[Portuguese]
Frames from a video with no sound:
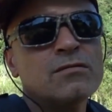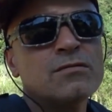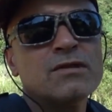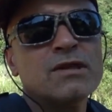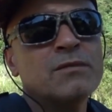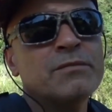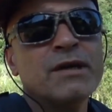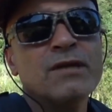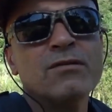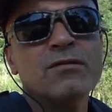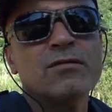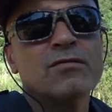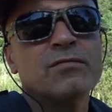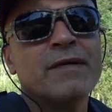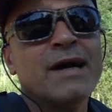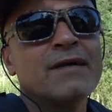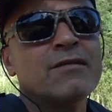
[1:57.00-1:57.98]
também
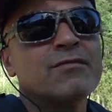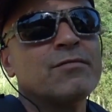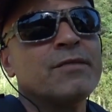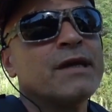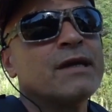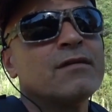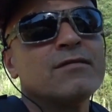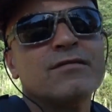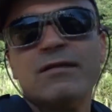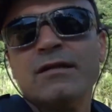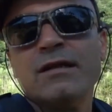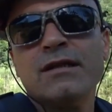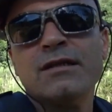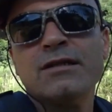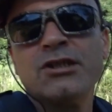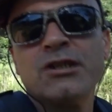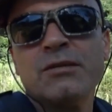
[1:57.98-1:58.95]
dos mais belos
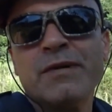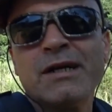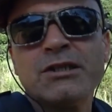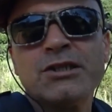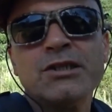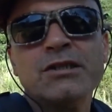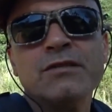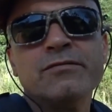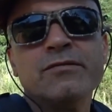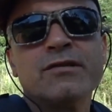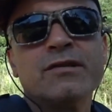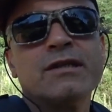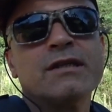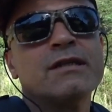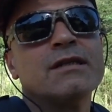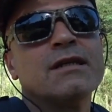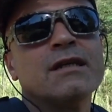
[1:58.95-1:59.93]
e chamativos
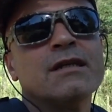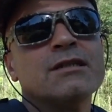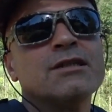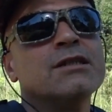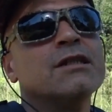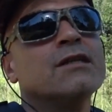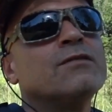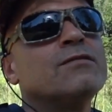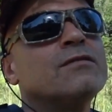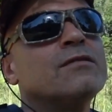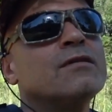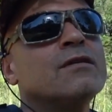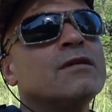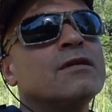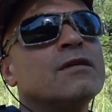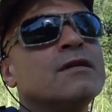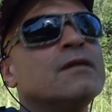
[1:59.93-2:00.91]
aqui da região
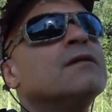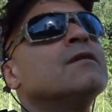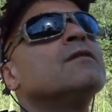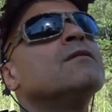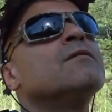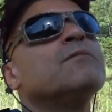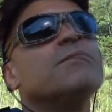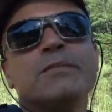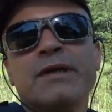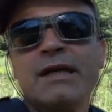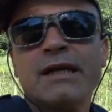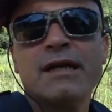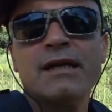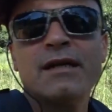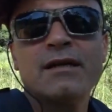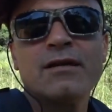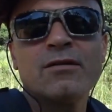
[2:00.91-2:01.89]

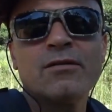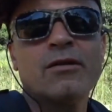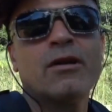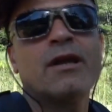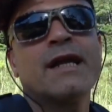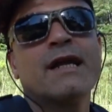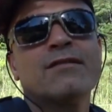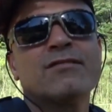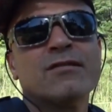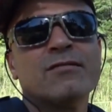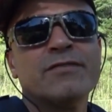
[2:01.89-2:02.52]
pela coloração